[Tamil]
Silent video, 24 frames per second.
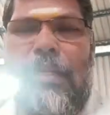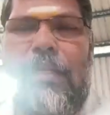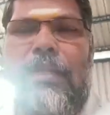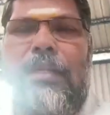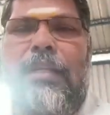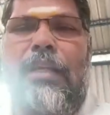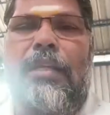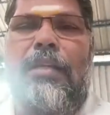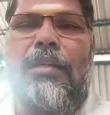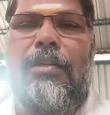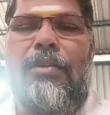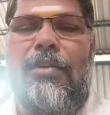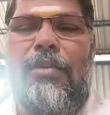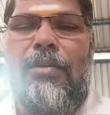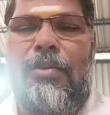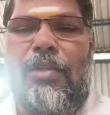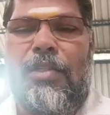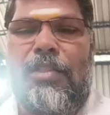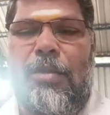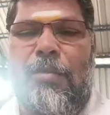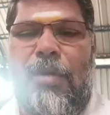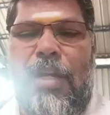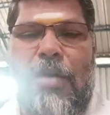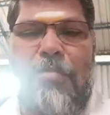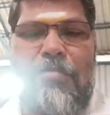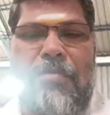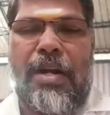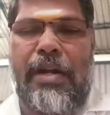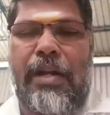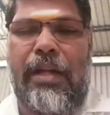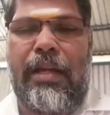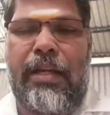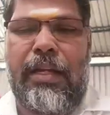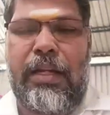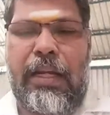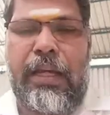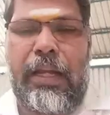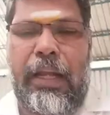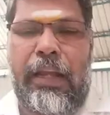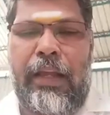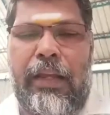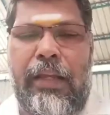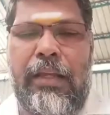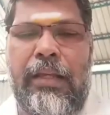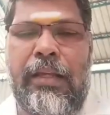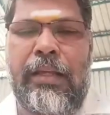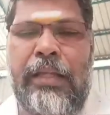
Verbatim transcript: கிட்டத்தட்ட இருபது வருஷமாக நான் பண்ணிக்கிருக்கிறேன்